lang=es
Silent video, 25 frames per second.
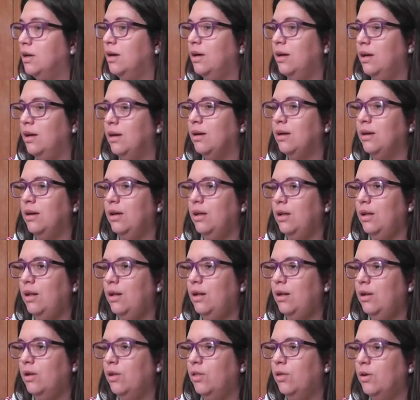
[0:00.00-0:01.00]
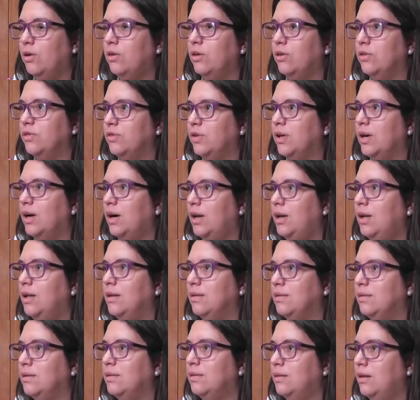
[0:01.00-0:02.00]
que, los dos
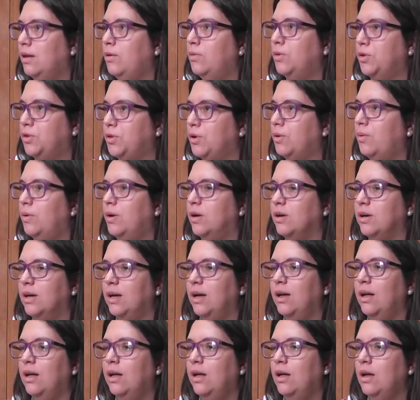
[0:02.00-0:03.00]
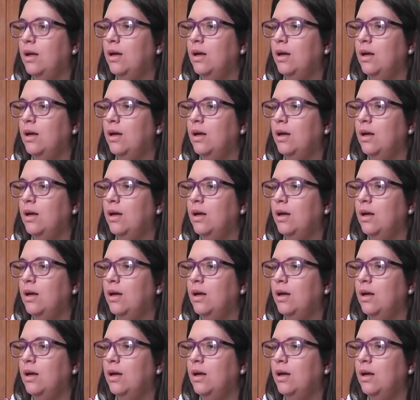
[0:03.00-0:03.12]
concejales de nuestro bloque